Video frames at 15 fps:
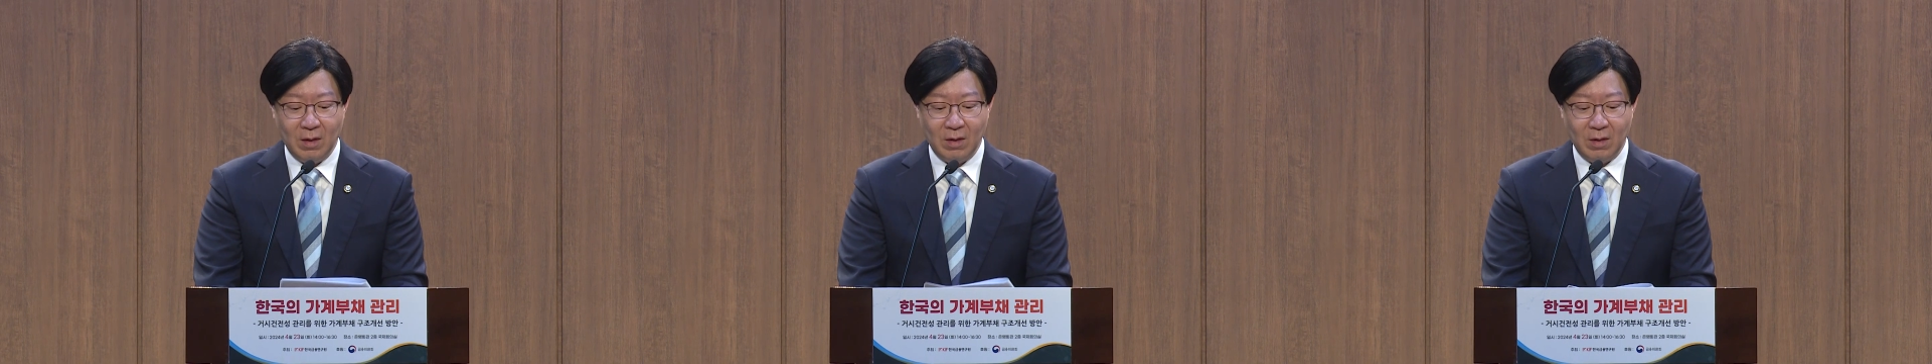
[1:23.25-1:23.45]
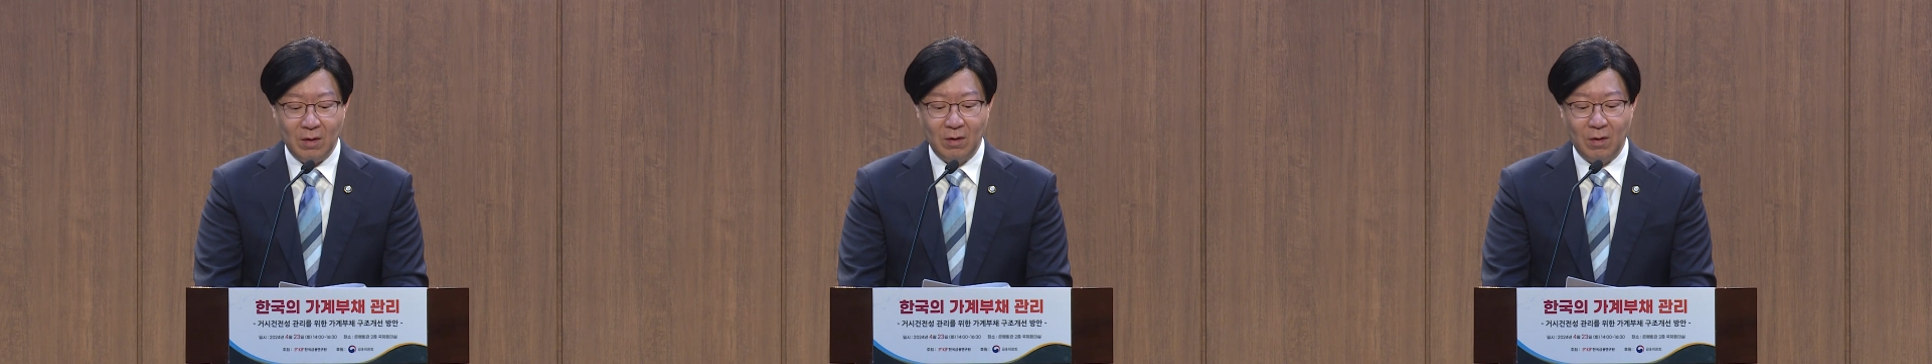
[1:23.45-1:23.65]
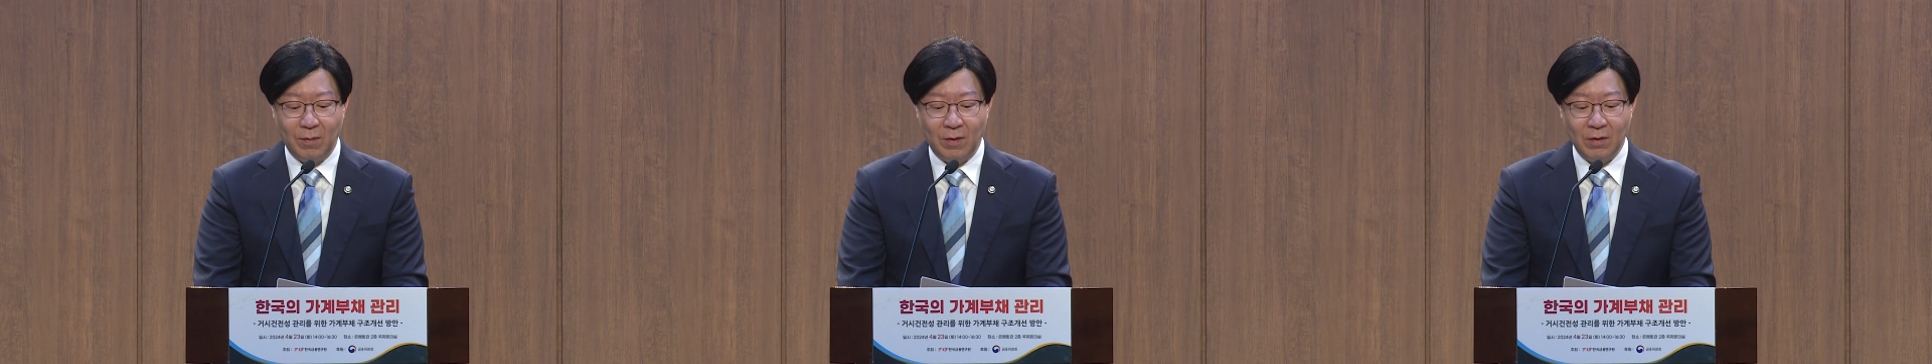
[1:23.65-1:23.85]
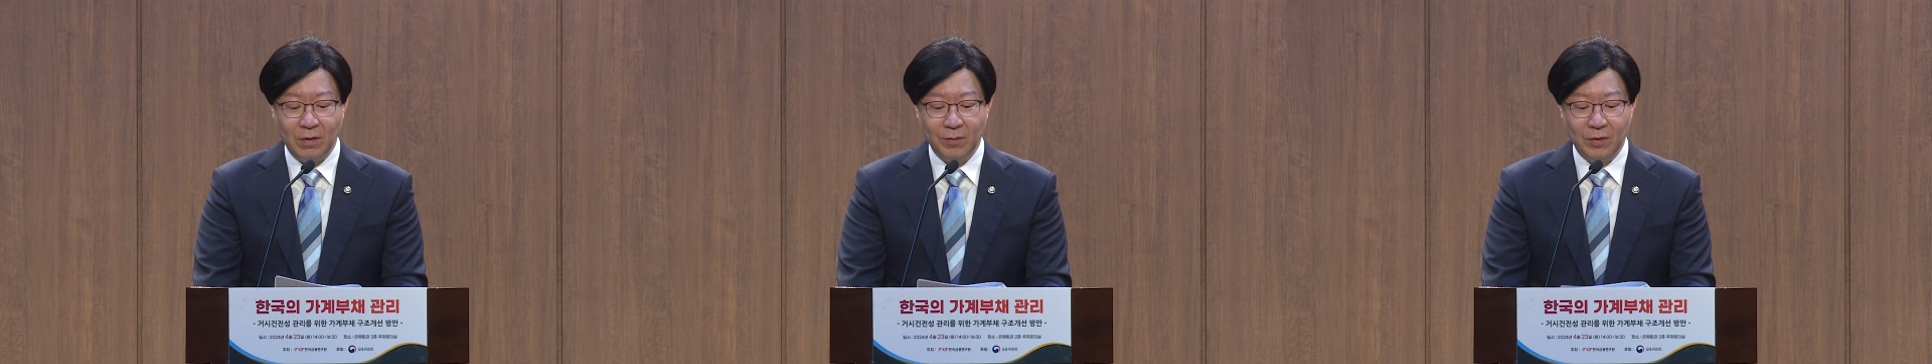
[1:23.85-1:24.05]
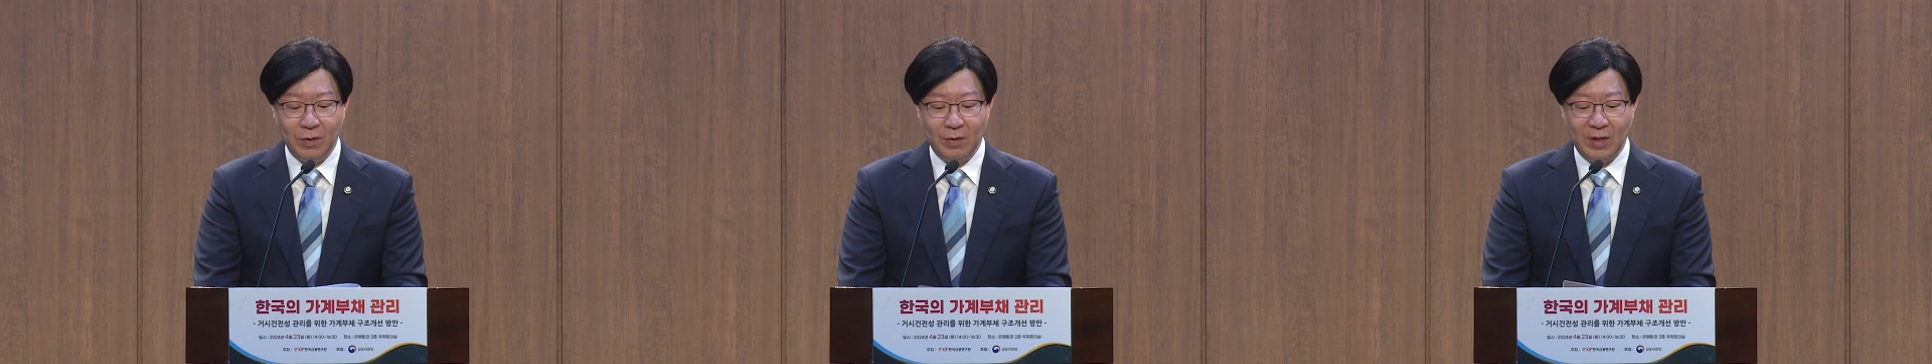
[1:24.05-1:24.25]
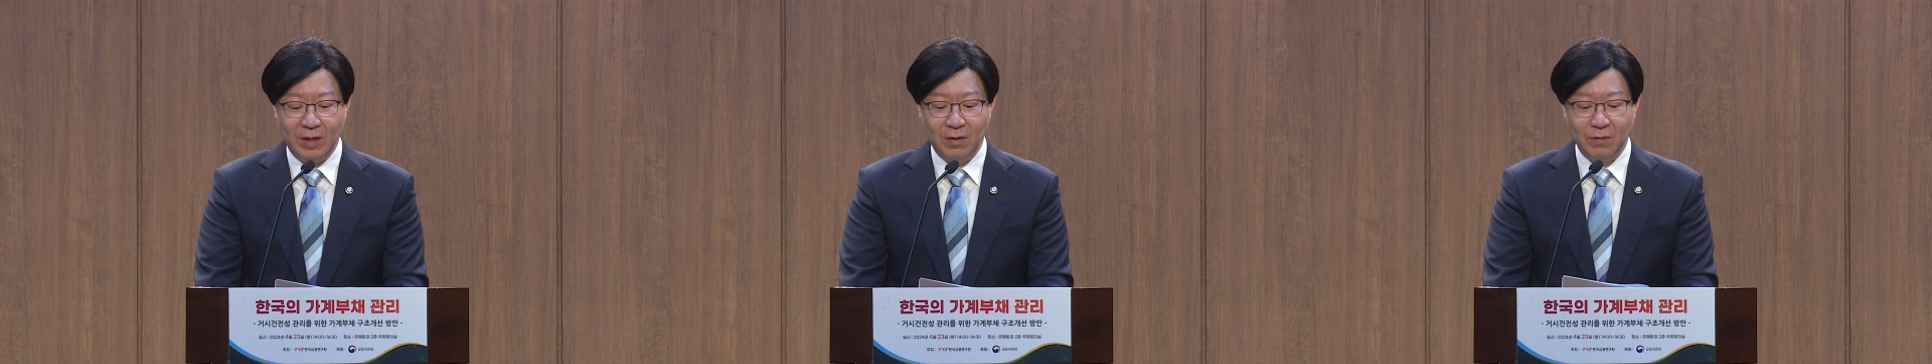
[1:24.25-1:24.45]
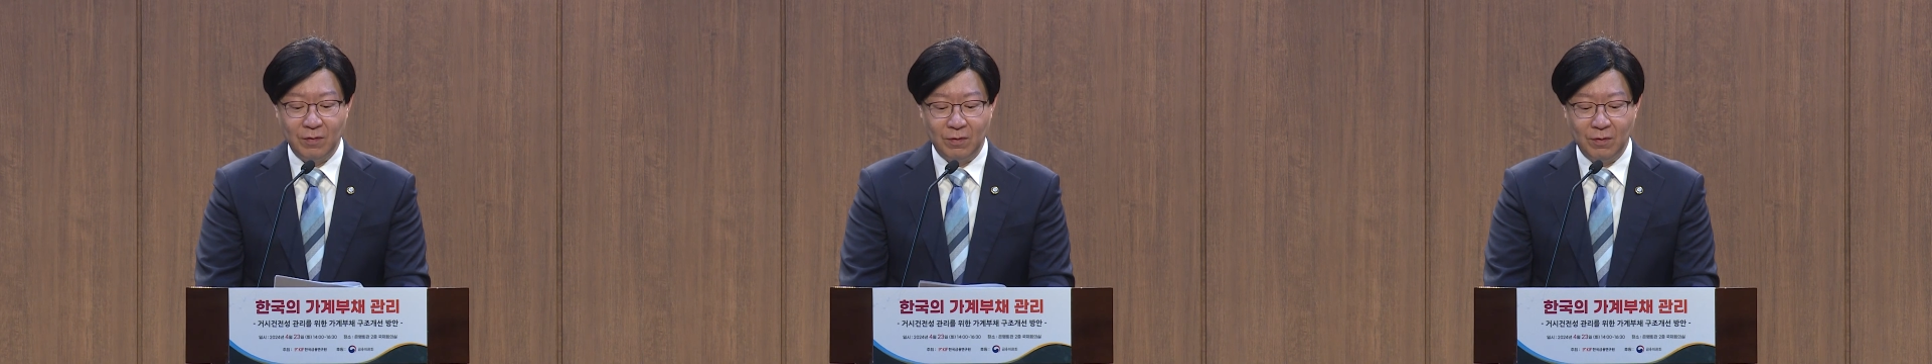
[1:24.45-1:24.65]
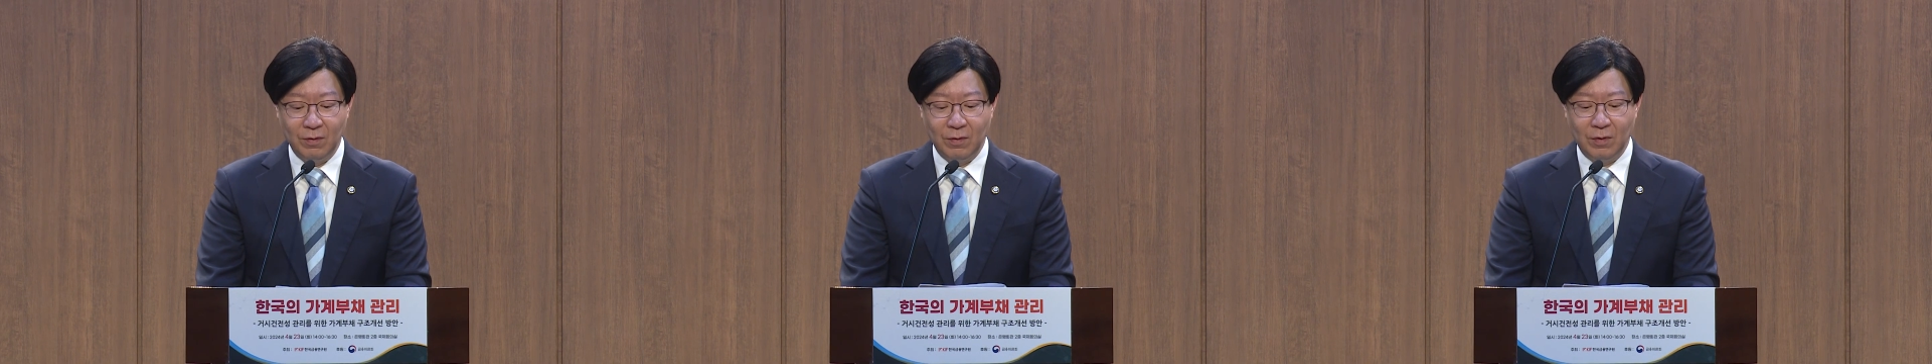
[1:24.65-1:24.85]
글로벌 금융위기
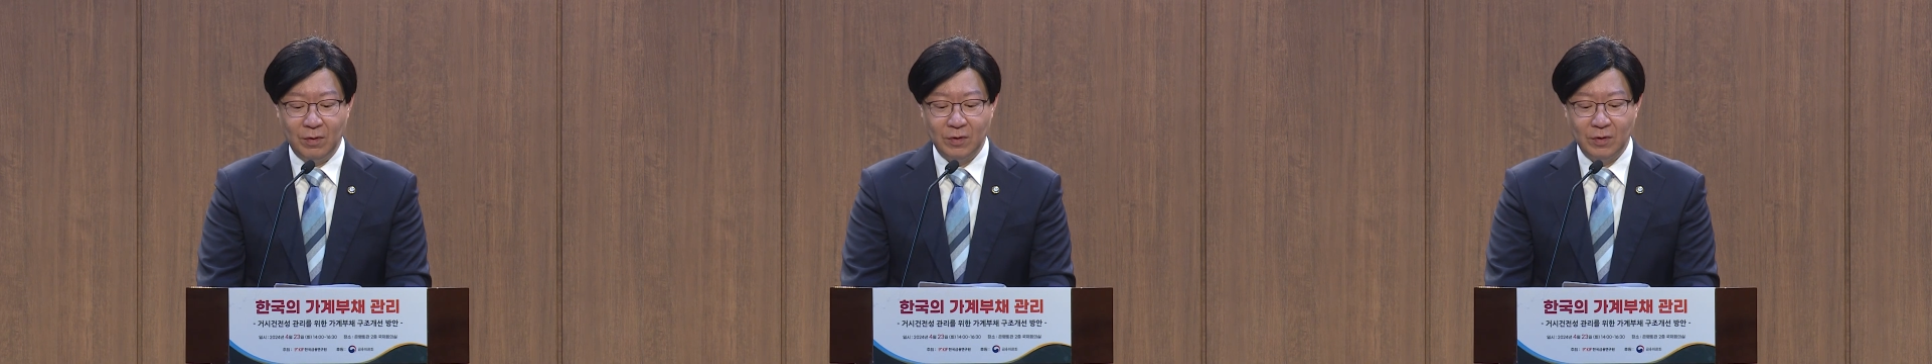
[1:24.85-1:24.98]
이후